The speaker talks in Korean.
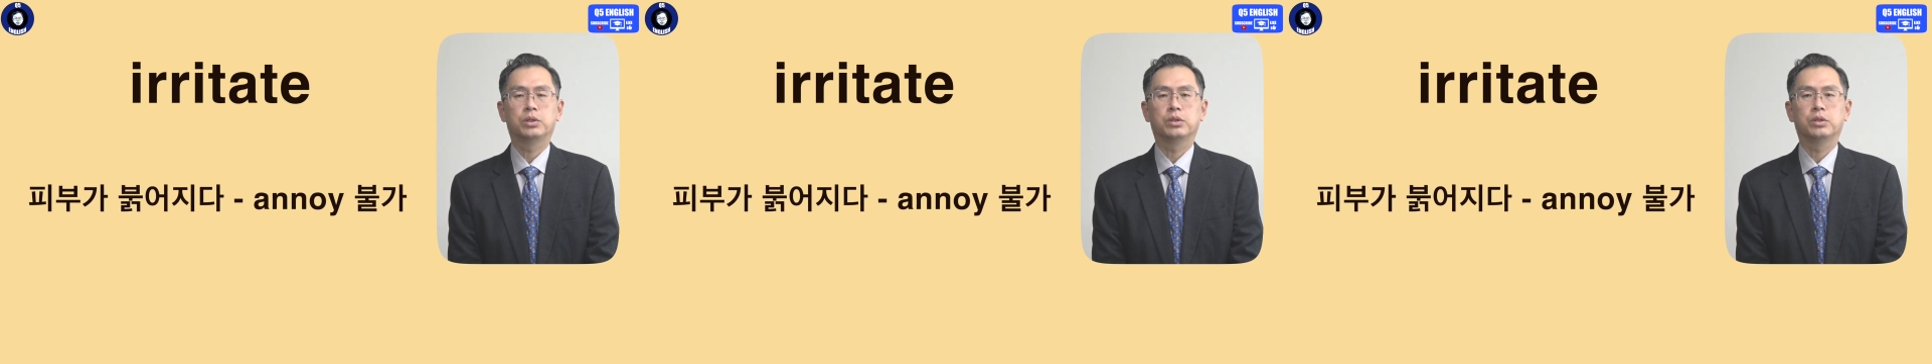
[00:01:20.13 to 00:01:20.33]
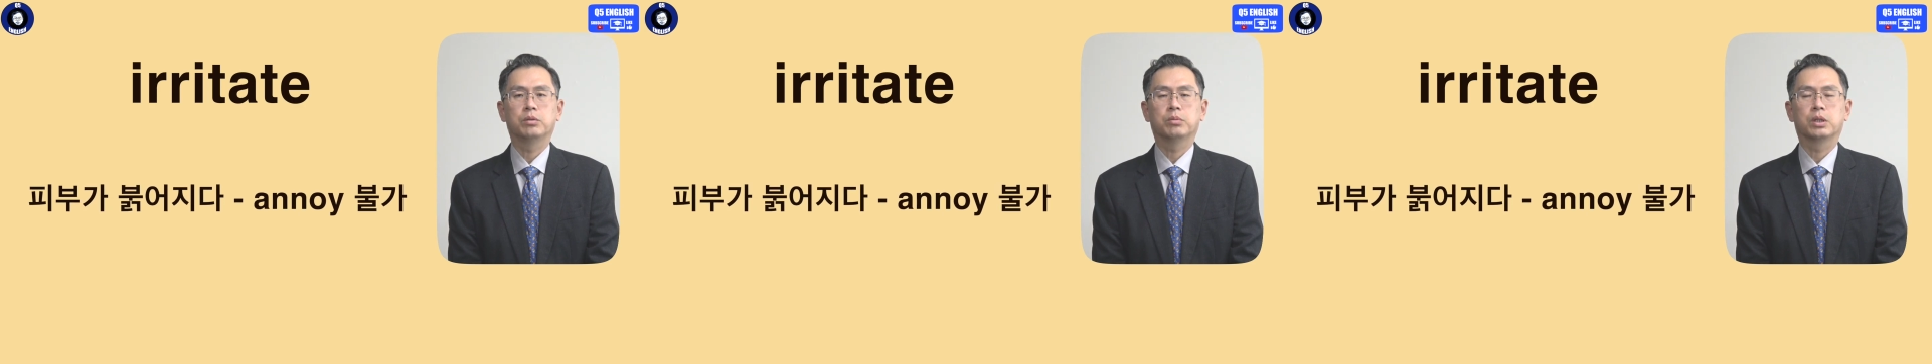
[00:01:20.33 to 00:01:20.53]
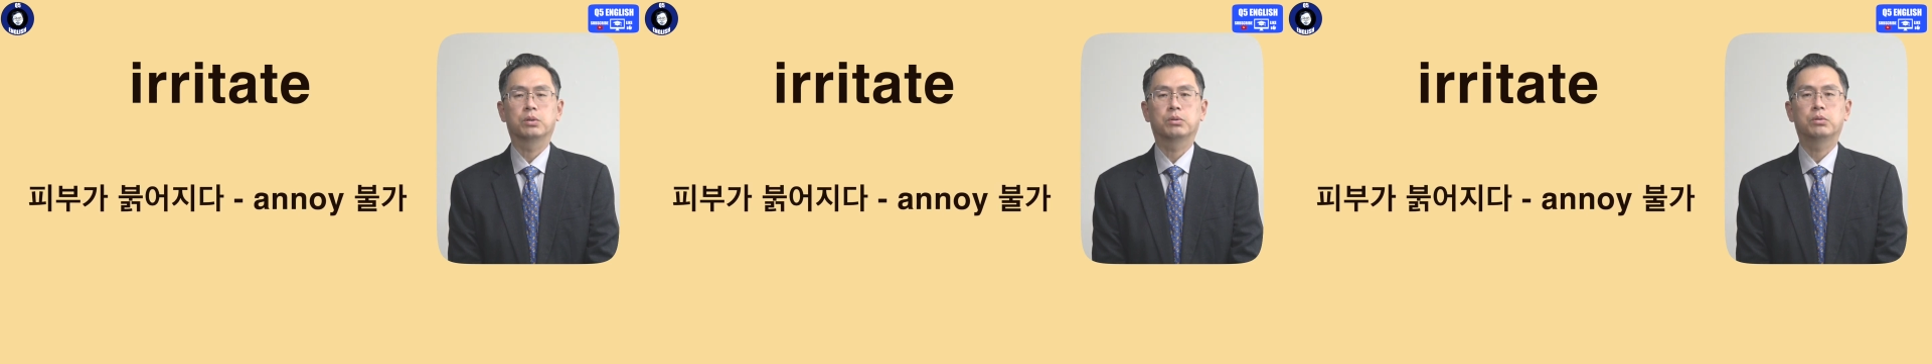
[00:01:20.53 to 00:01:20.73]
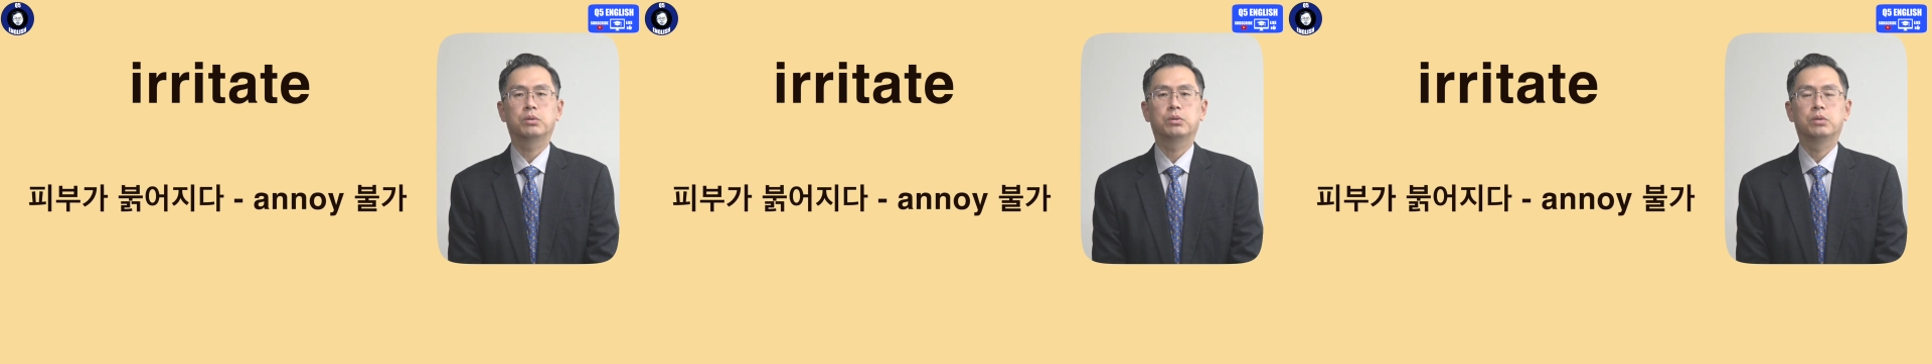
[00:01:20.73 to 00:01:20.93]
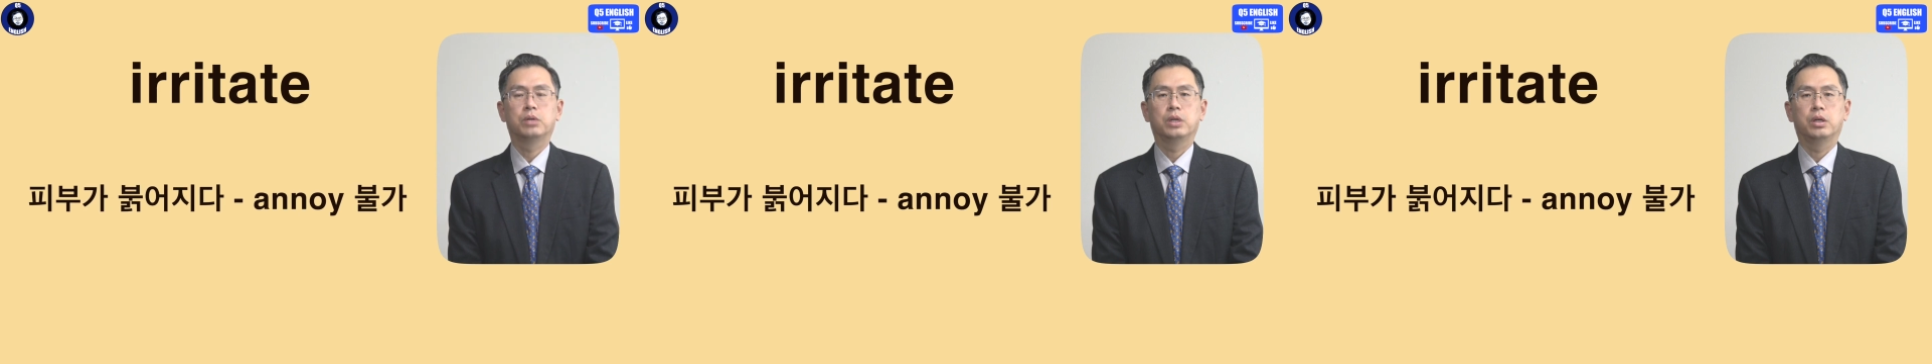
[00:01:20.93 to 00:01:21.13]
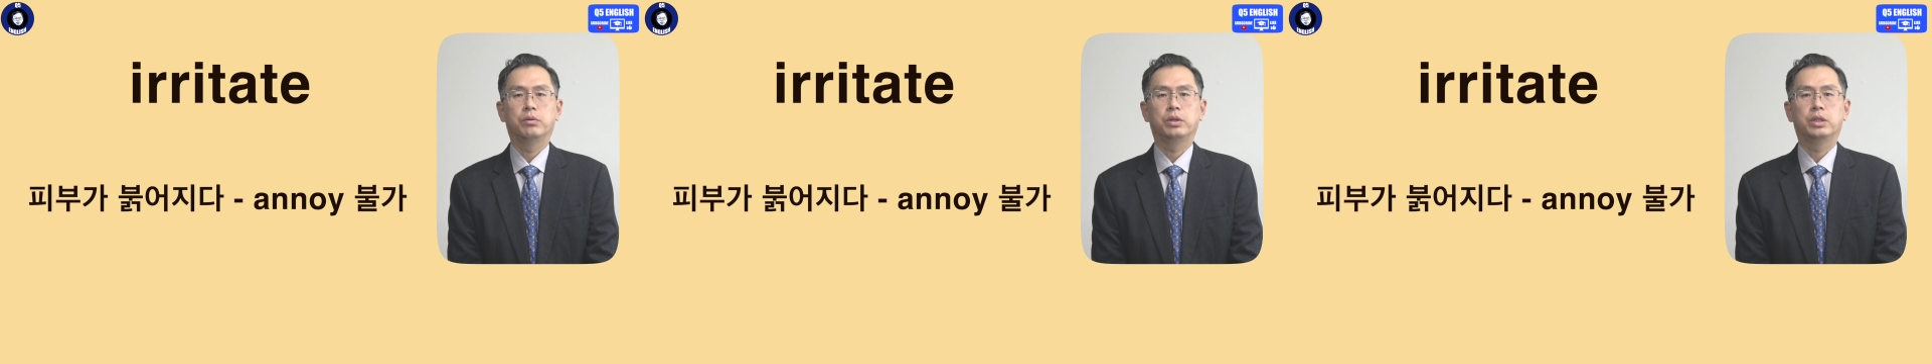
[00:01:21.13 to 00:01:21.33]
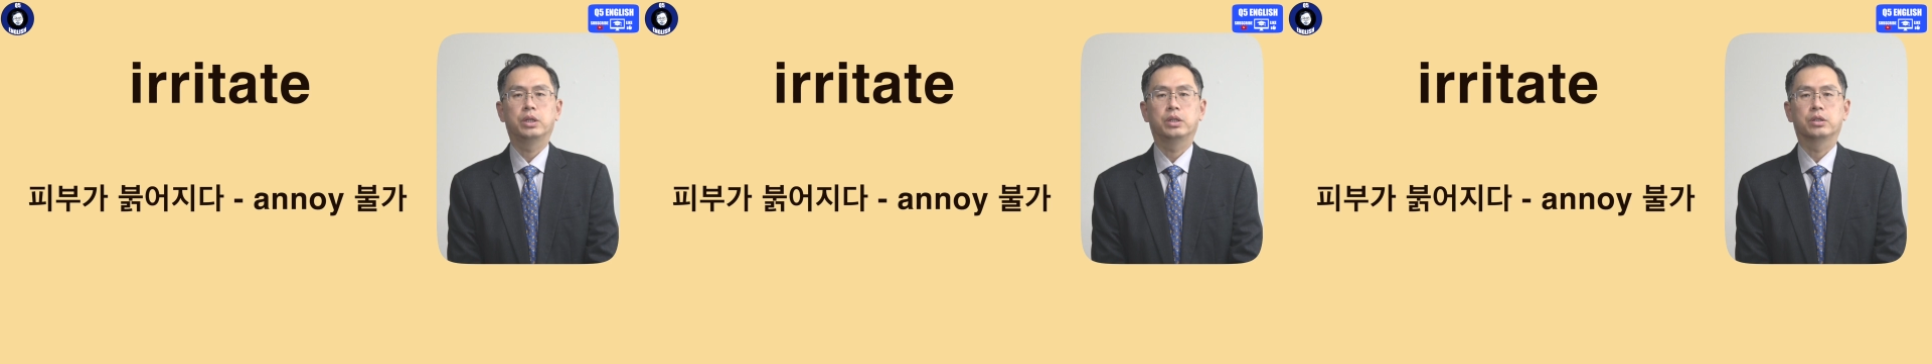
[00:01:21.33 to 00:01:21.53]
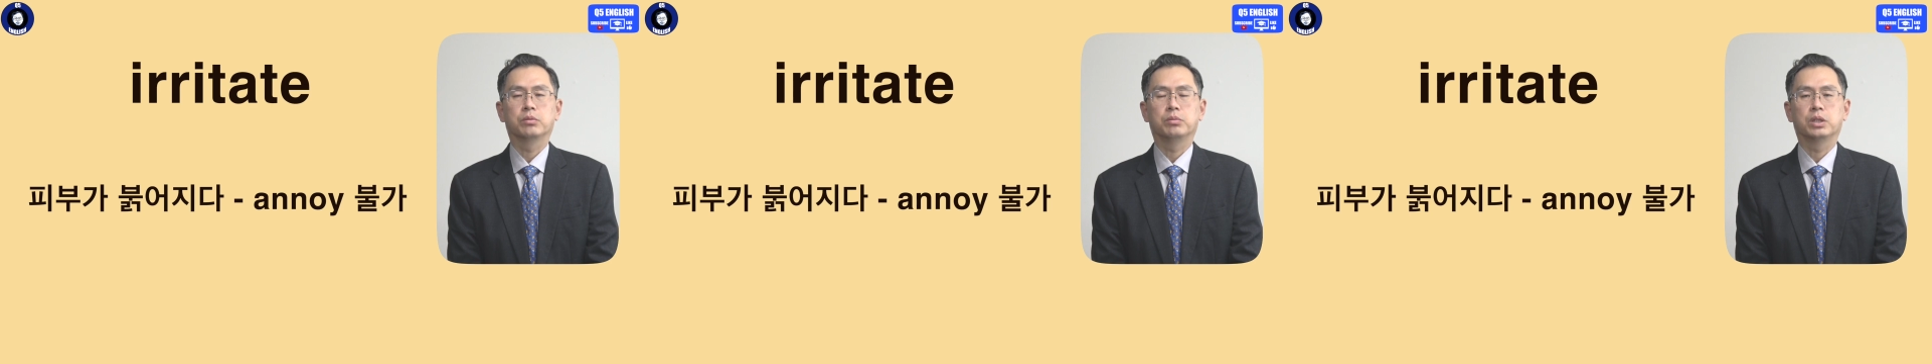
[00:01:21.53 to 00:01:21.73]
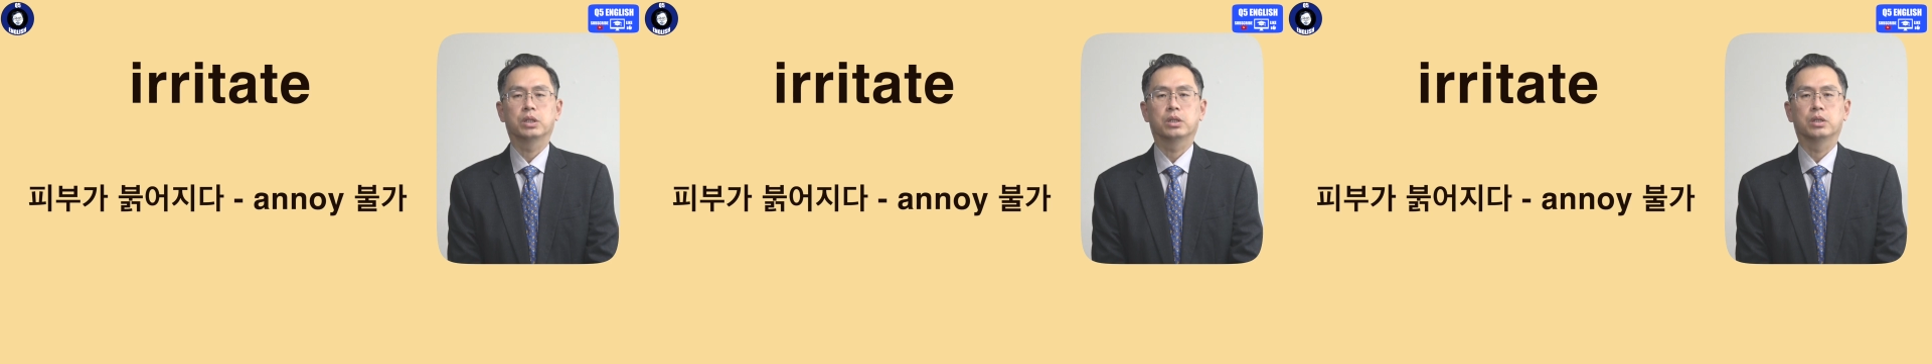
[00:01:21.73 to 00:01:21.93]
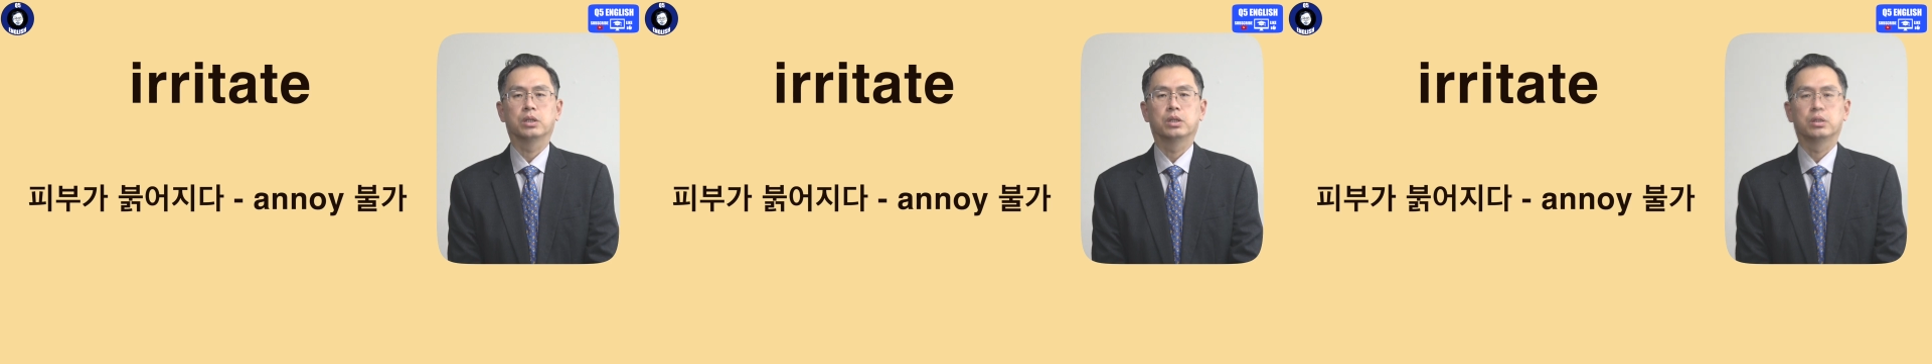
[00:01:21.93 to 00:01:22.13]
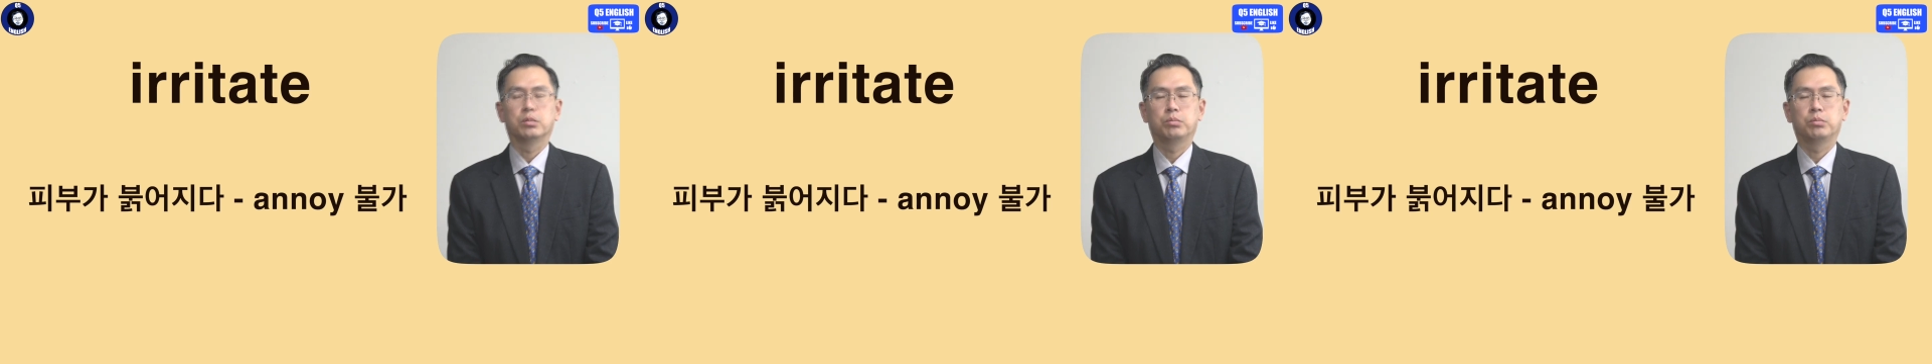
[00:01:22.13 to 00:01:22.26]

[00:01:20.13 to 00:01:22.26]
표현이 바로 irritate입니다.